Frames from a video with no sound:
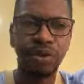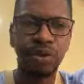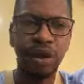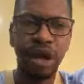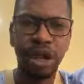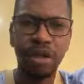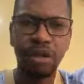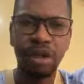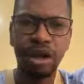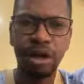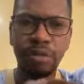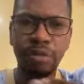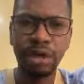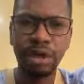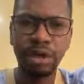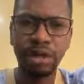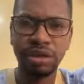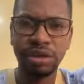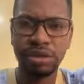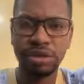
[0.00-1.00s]
وهذا
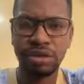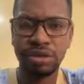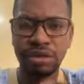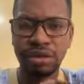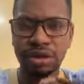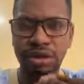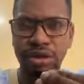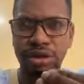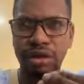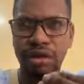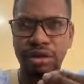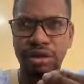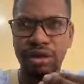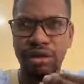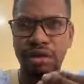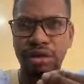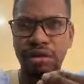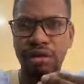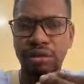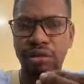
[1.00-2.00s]
الأمرين
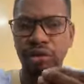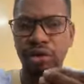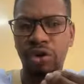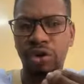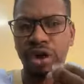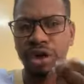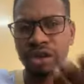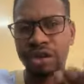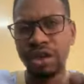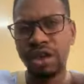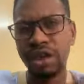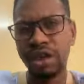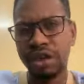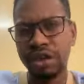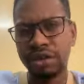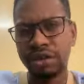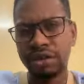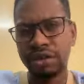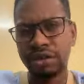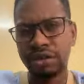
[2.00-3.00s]
آه، أمور
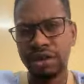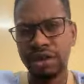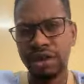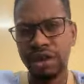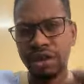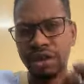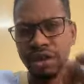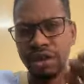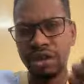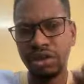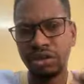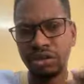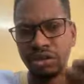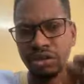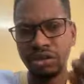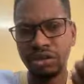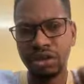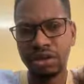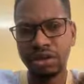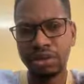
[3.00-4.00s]
خطيرة لأن
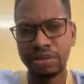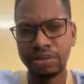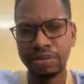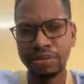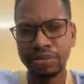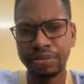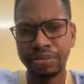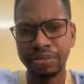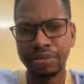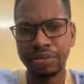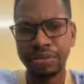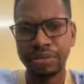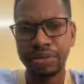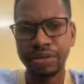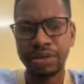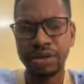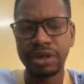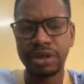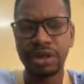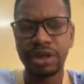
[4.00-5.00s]
تعود
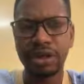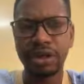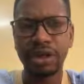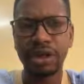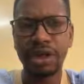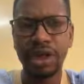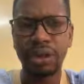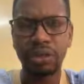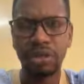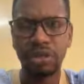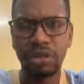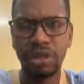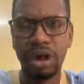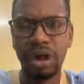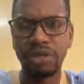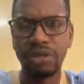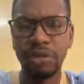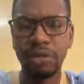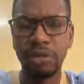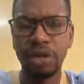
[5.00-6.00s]
آه، نقابة
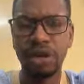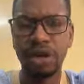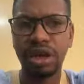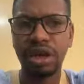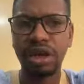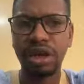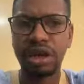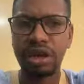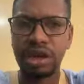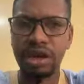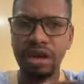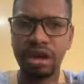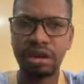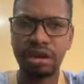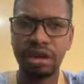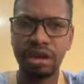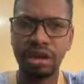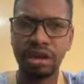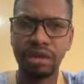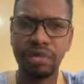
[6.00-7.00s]
الصحفيين الموريتانيين
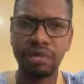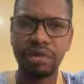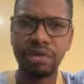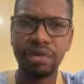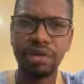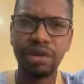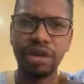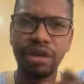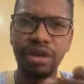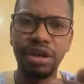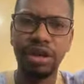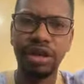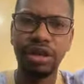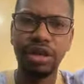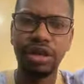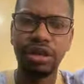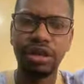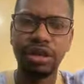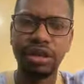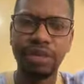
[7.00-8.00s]
لائحتها
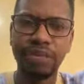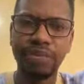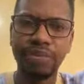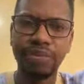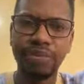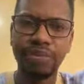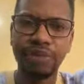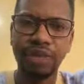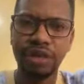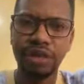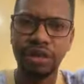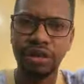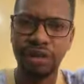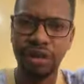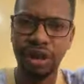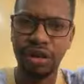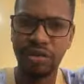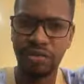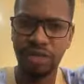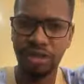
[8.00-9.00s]
اللي هي
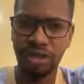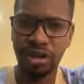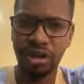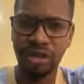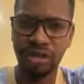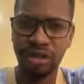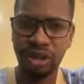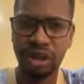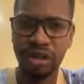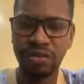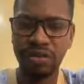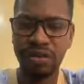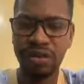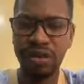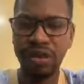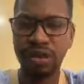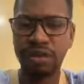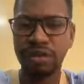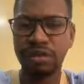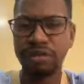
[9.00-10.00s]
تنافسوا عليها
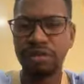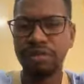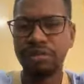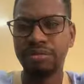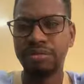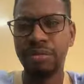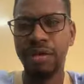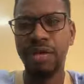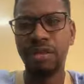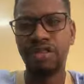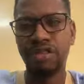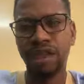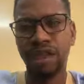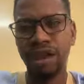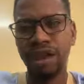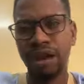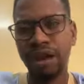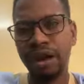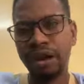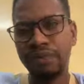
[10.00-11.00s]
الصحفيين ما هي
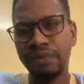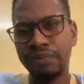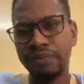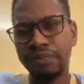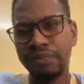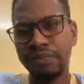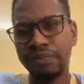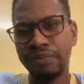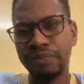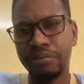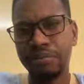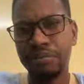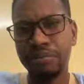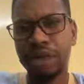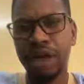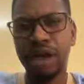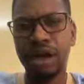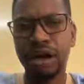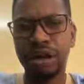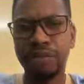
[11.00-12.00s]
صالحة
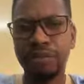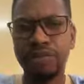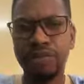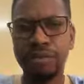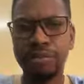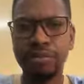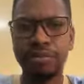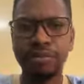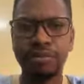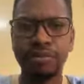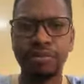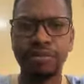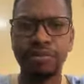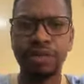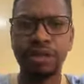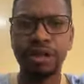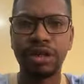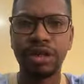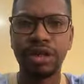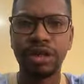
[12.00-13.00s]
منها عن فم
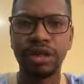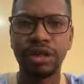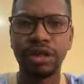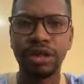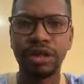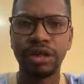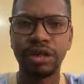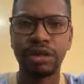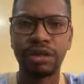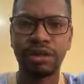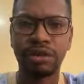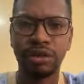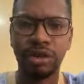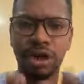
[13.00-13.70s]
آه،